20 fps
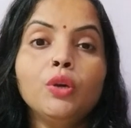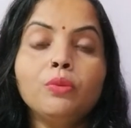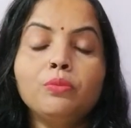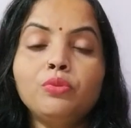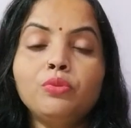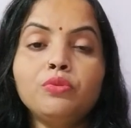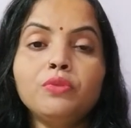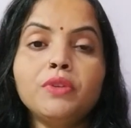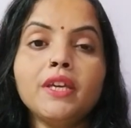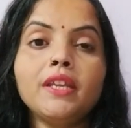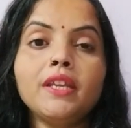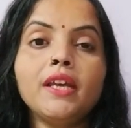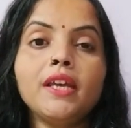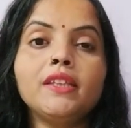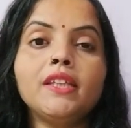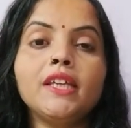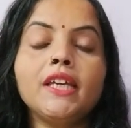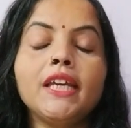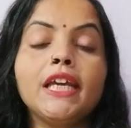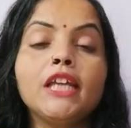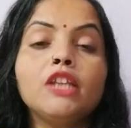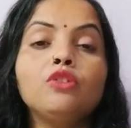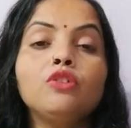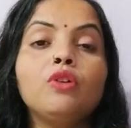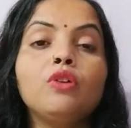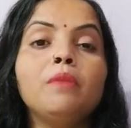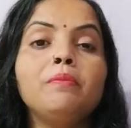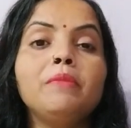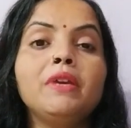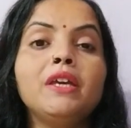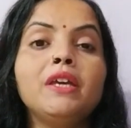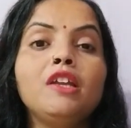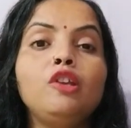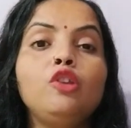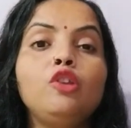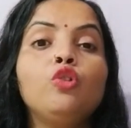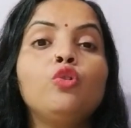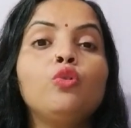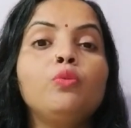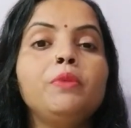भूखे रहते हैं तो हमें
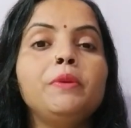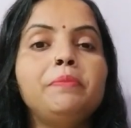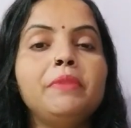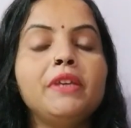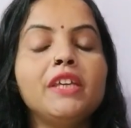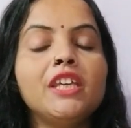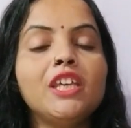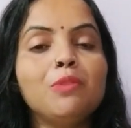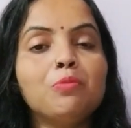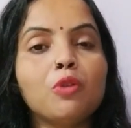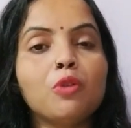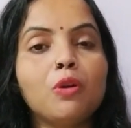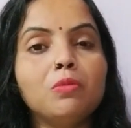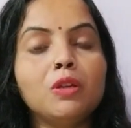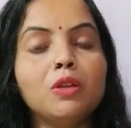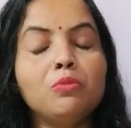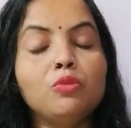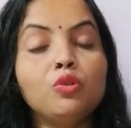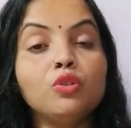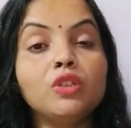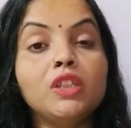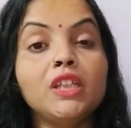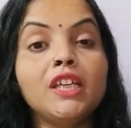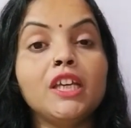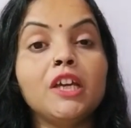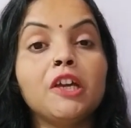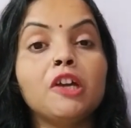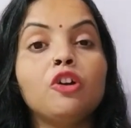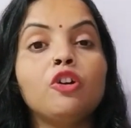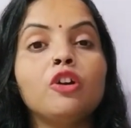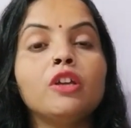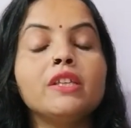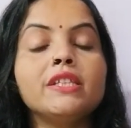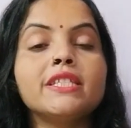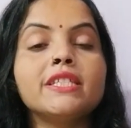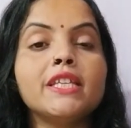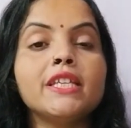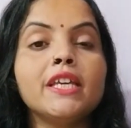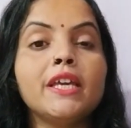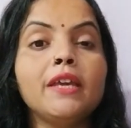लो बीपी की प्रॉब्लम होती है और
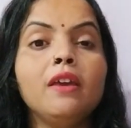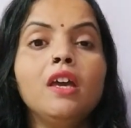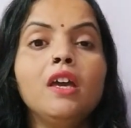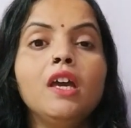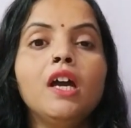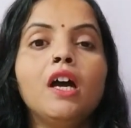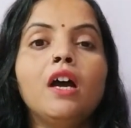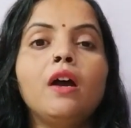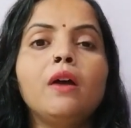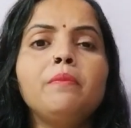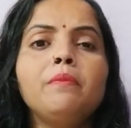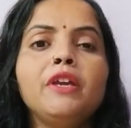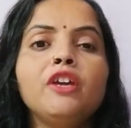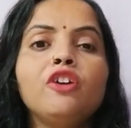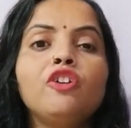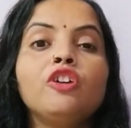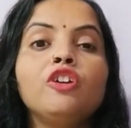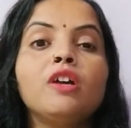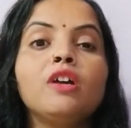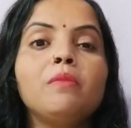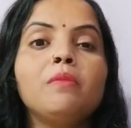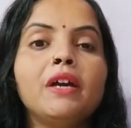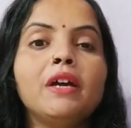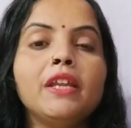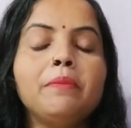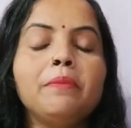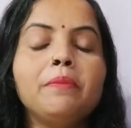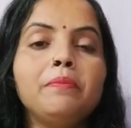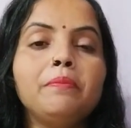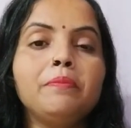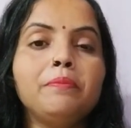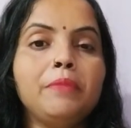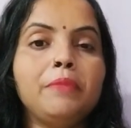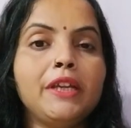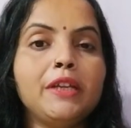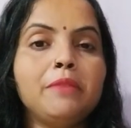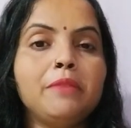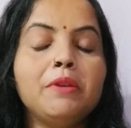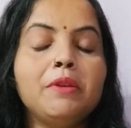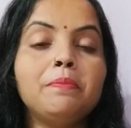इससे हमें और हमारे
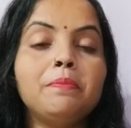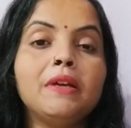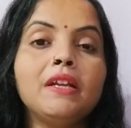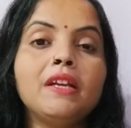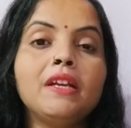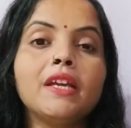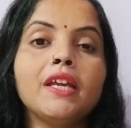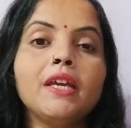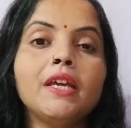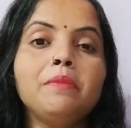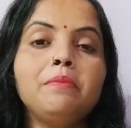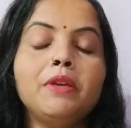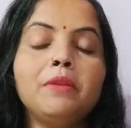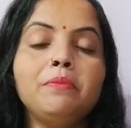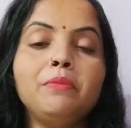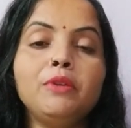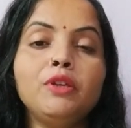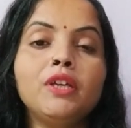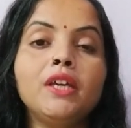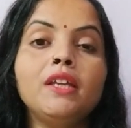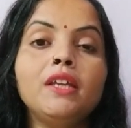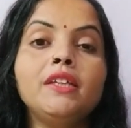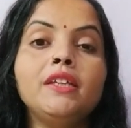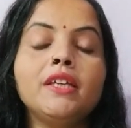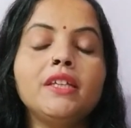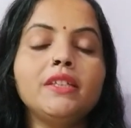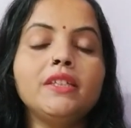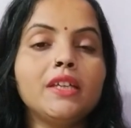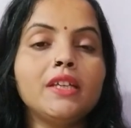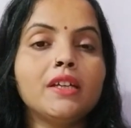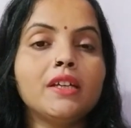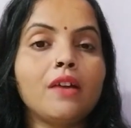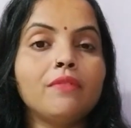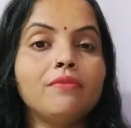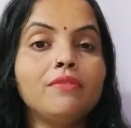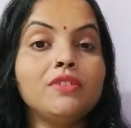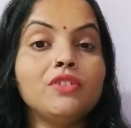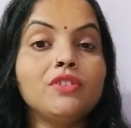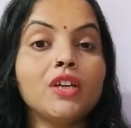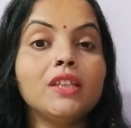पेट में पल रहे बेबी के लिए ये
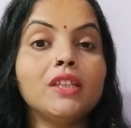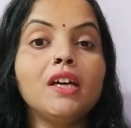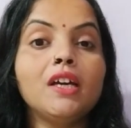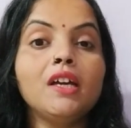काफ़ी ज़्यादा